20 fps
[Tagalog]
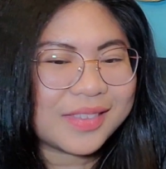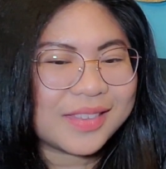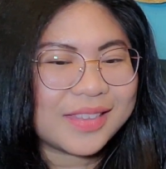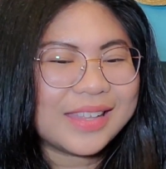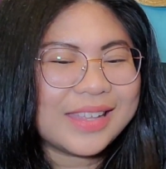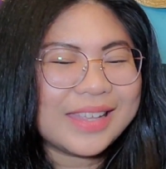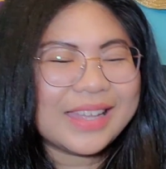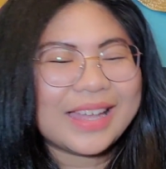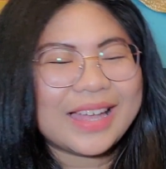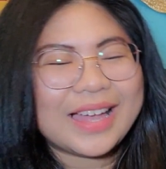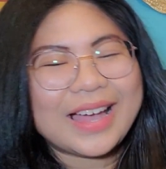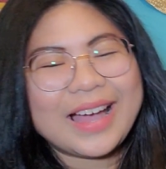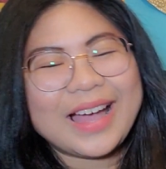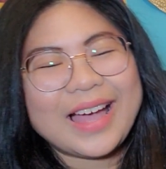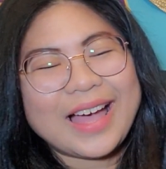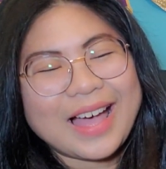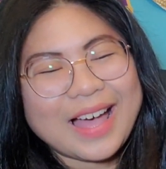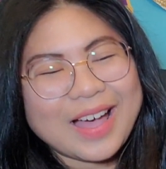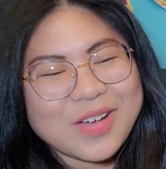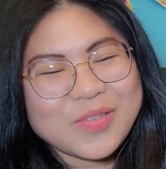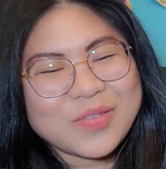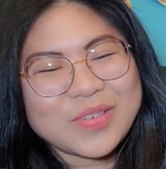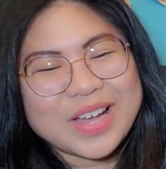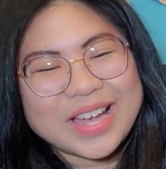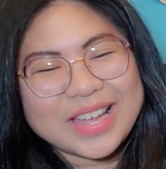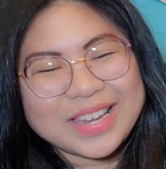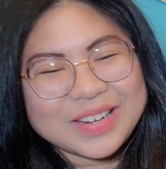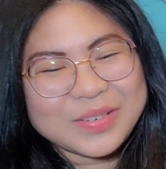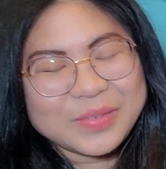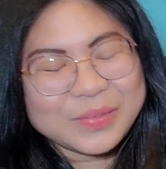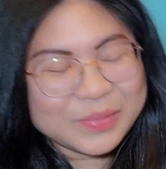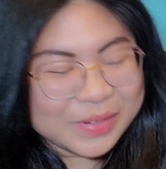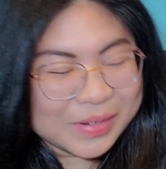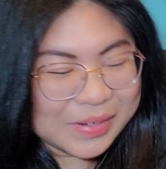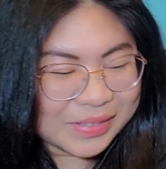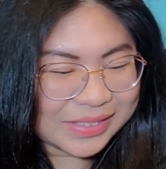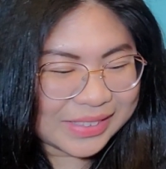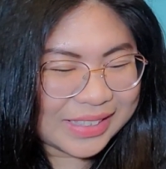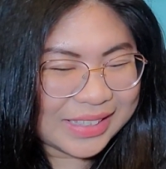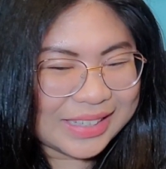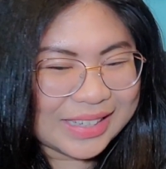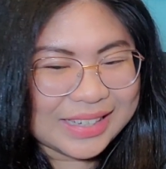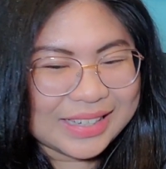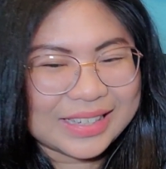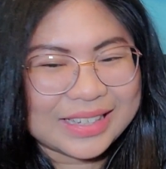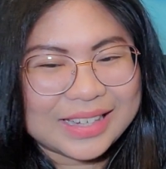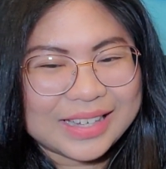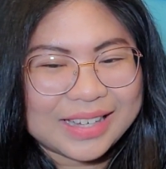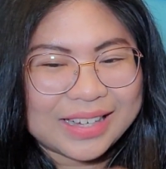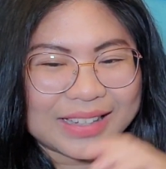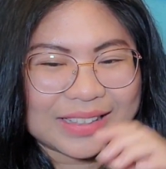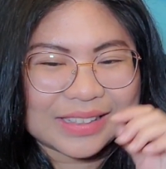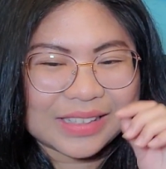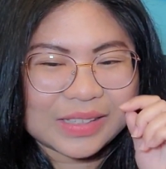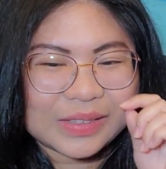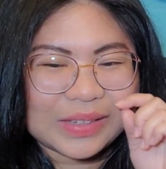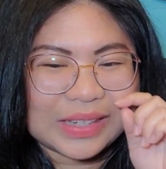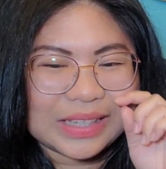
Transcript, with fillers: Ang haba ng book nila, nakakatawa.